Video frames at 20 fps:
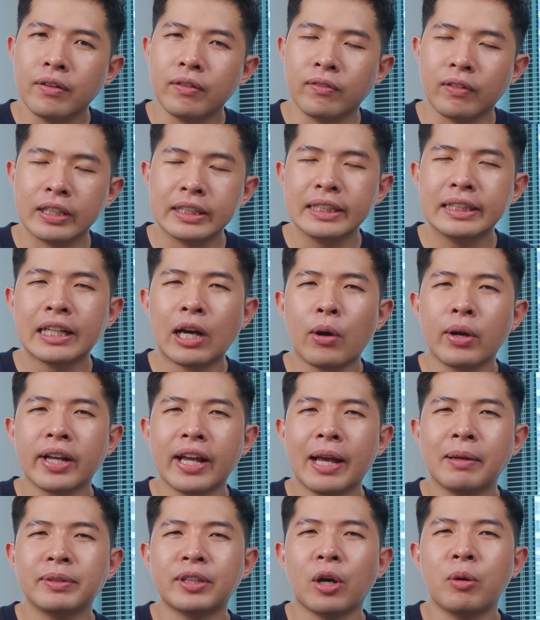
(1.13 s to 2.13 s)
Vâng, xin chào anh
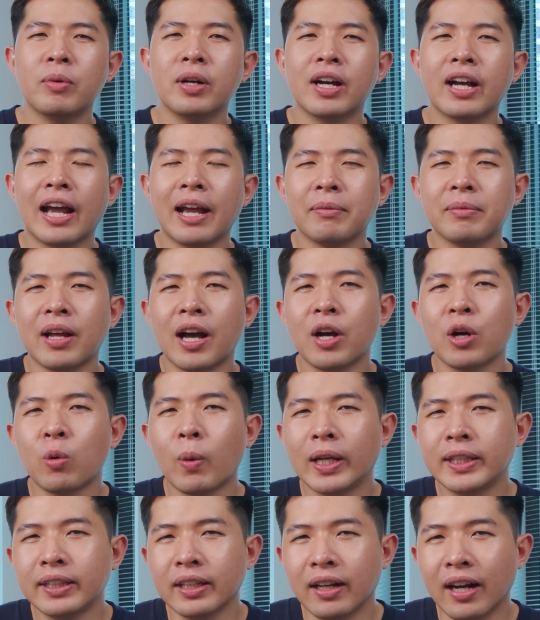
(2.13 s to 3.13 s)
em, chào mừng anh em đã
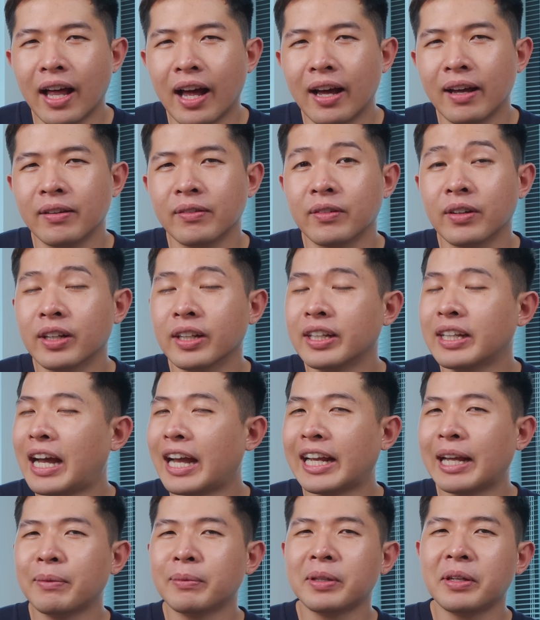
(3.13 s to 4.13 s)
quay trở lại với
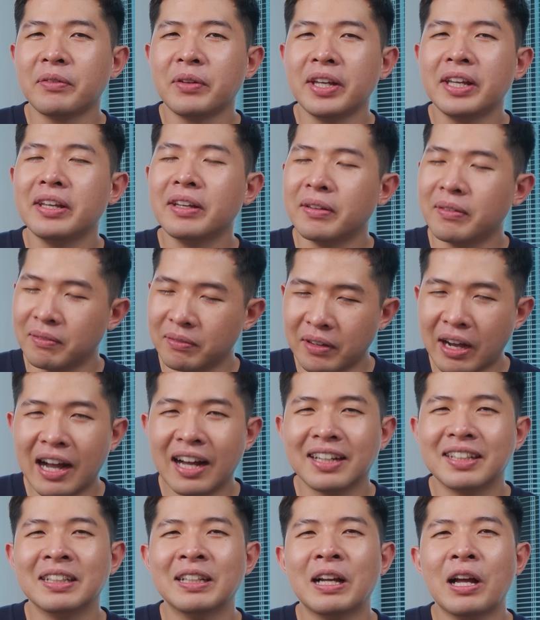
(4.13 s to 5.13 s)
Anh Em TV.
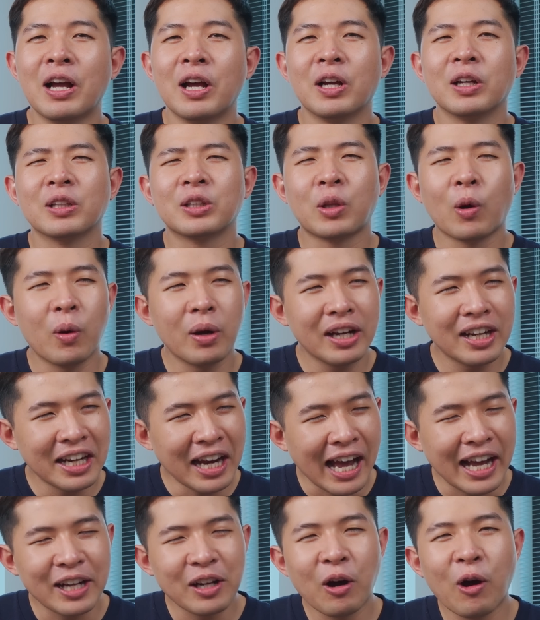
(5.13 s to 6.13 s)
Vâng, tôi
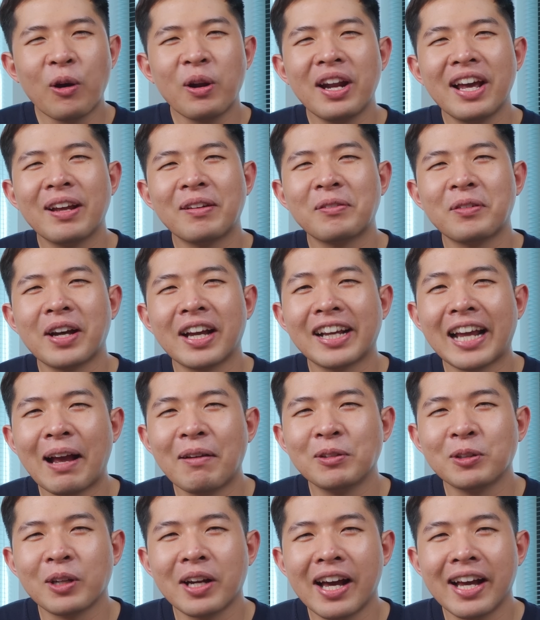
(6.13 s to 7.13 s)
lại ngoi lên với anh
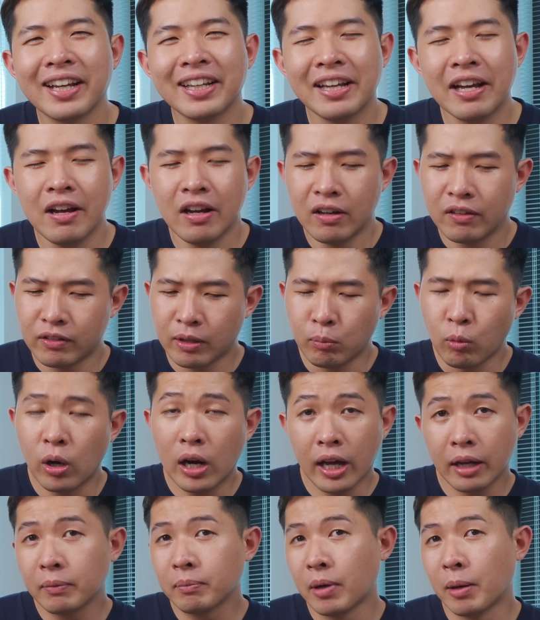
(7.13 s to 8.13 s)
em rồi đây. Và mỗi
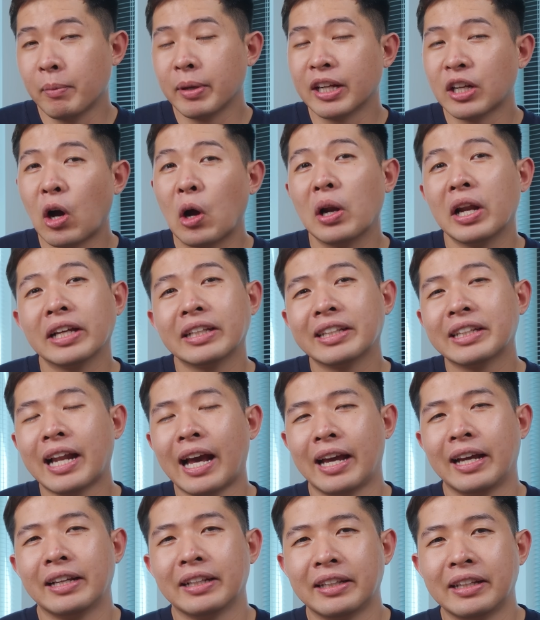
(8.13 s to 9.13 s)
lần mà mình ngoi lên như
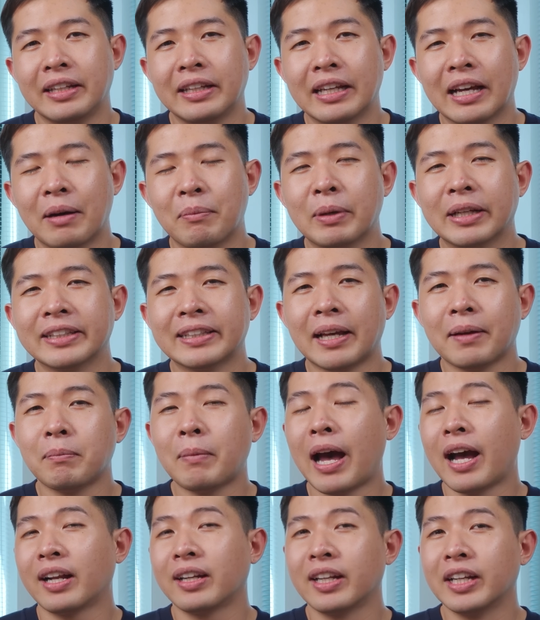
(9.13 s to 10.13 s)
này thì mình sẽ
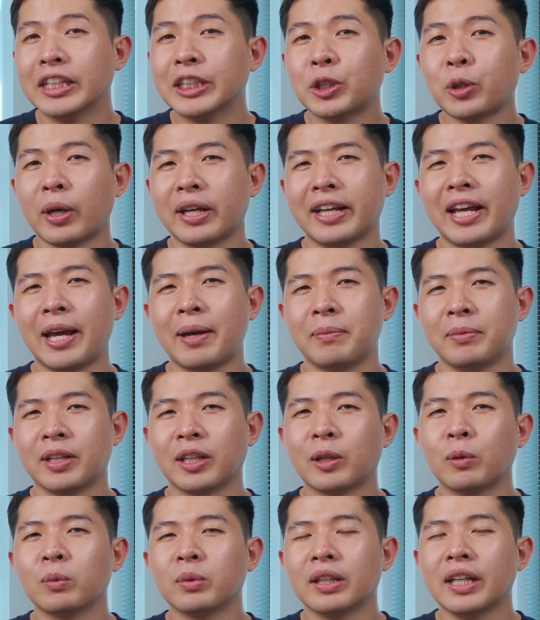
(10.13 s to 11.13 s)
mang đến cho anh em
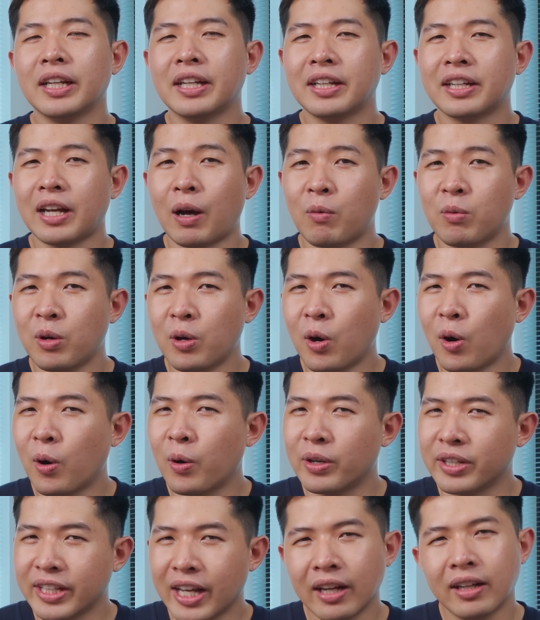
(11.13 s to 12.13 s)
những thông tin nóng
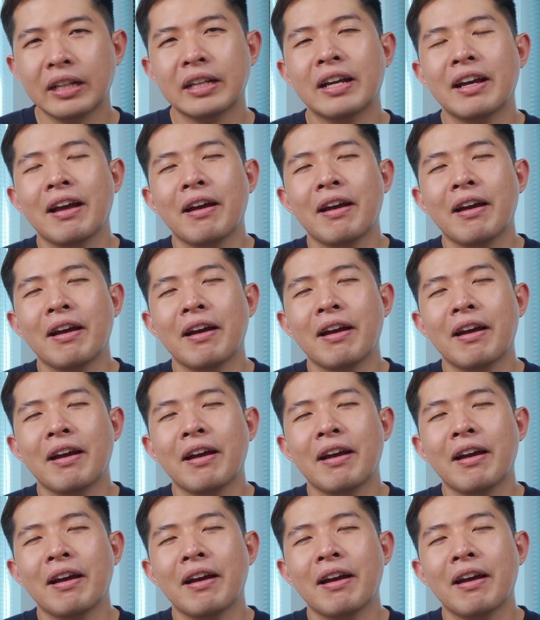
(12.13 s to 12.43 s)
hổi nhất